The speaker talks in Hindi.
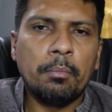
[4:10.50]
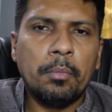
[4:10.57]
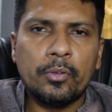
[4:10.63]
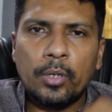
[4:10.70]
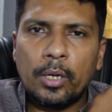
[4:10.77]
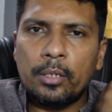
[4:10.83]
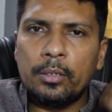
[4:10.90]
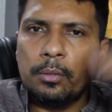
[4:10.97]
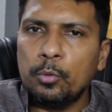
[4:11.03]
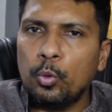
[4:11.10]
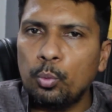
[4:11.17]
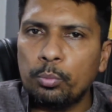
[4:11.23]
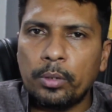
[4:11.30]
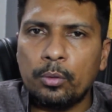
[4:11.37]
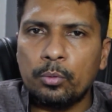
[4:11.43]
मैं सारा दिन
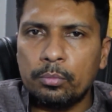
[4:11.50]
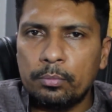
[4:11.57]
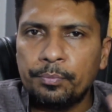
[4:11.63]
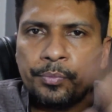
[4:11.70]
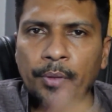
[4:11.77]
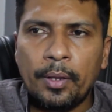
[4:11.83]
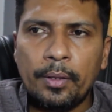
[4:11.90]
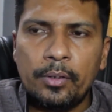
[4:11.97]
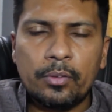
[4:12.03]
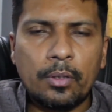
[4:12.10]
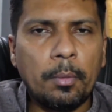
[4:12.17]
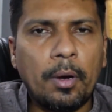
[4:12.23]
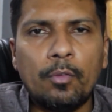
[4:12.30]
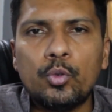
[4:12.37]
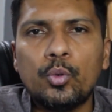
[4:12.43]
घूमता हूँ इसके
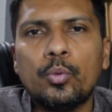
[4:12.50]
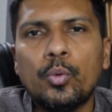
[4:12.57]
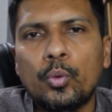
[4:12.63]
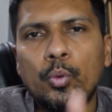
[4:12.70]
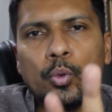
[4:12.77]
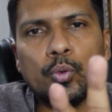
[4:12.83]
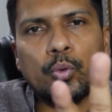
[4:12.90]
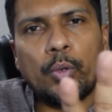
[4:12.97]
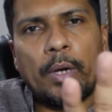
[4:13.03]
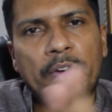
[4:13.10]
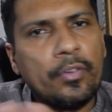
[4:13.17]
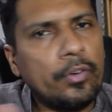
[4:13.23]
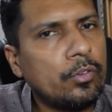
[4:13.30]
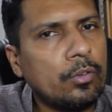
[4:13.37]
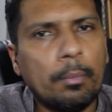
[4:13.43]
बावजूद वो 200
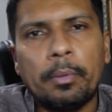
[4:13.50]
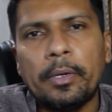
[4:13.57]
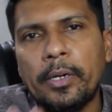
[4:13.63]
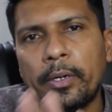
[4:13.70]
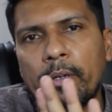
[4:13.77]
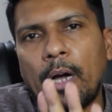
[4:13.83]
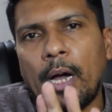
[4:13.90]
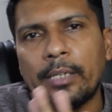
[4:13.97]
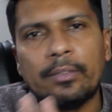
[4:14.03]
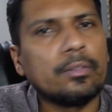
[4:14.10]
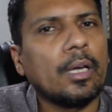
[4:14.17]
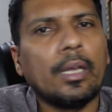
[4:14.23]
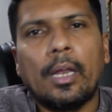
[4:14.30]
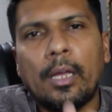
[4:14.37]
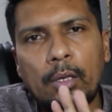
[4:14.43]
एंट्रीज कंप्लीट आज
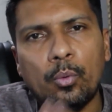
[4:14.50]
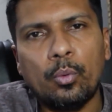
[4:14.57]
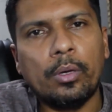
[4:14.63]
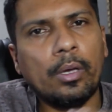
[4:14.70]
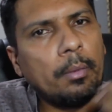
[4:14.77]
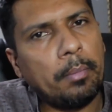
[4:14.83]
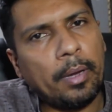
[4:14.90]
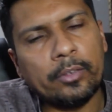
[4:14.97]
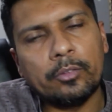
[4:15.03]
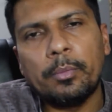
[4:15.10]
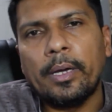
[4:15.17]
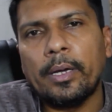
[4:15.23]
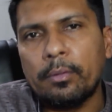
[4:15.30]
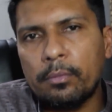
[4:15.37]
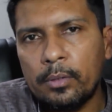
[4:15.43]
तक नहीं हुई हैं मैक्स
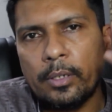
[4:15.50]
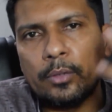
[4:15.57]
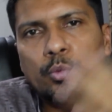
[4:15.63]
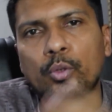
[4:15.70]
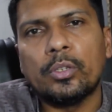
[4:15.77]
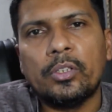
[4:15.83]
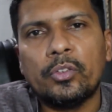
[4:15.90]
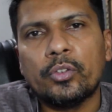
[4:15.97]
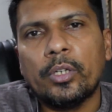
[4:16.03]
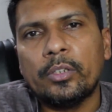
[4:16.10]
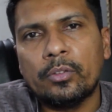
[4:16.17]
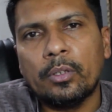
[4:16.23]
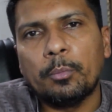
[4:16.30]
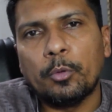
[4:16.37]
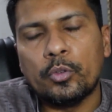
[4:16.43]
मैं
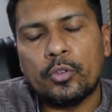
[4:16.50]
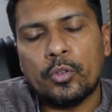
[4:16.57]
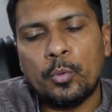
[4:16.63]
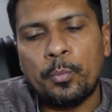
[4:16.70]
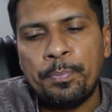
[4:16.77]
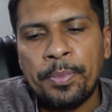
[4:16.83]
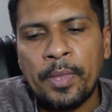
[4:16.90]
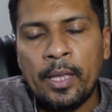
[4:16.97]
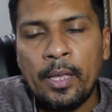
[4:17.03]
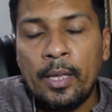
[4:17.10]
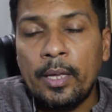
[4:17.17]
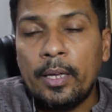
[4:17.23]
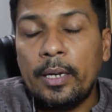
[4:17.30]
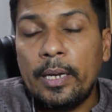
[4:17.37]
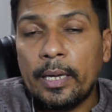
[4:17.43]
130-40 तक पहुंचा हूं
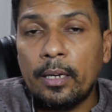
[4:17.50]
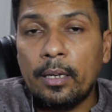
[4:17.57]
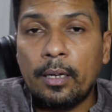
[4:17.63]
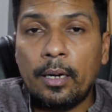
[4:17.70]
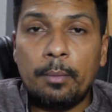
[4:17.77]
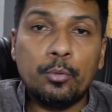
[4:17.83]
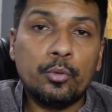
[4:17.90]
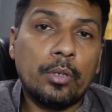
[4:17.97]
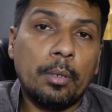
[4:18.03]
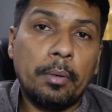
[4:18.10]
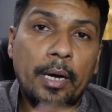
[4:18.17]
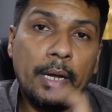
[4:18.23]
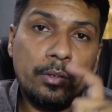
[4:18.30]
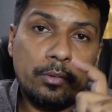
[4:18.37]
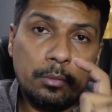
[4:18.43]
लेकिन अगर आप उसके
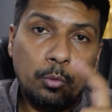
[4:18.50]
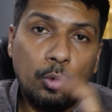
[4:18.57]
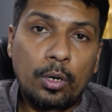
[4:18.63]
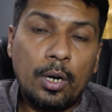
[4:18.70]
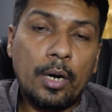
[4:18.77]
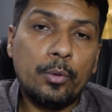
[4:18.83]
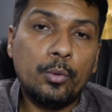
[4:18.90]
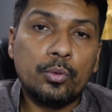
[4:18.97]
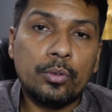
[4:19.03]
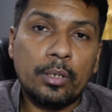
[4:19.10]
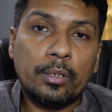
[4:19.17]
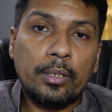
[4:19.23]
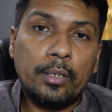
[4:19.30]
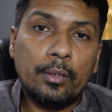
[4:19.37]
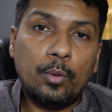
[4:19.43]
बगैर इस्तेमाल कार्ड यूज़
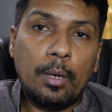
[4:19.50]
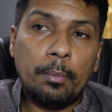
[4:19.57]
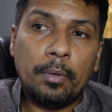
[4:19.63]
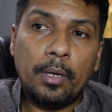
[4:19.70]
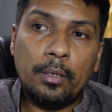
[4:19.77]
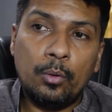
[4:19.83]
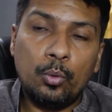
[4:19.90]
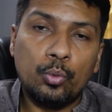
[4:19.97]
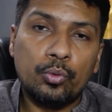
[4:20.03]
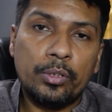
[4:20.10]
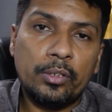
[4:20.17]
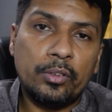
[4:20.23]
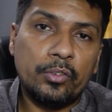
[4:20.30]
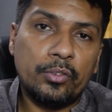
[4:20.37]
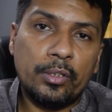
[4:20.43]
करते हैं तो आपका
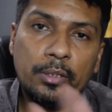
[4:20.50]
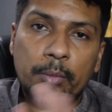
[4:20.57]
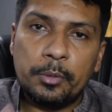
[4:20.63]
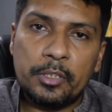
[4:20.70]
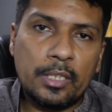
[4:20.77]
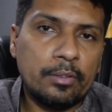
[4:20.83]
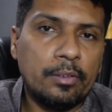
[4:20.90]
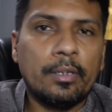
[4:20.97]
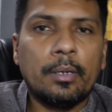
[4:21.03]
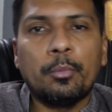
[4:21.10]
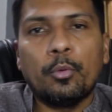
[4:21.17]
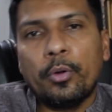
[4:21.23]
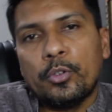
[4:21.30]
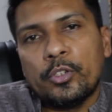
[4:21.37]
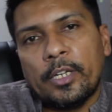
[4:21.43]
दूसरे तीसरे दिन 50 लेरा
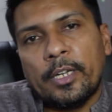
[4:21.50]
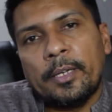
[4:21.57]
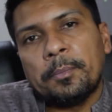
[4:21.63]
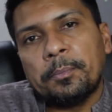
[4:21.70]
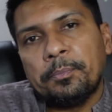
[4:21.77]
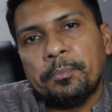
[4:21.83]
पूरे हो जाएंगे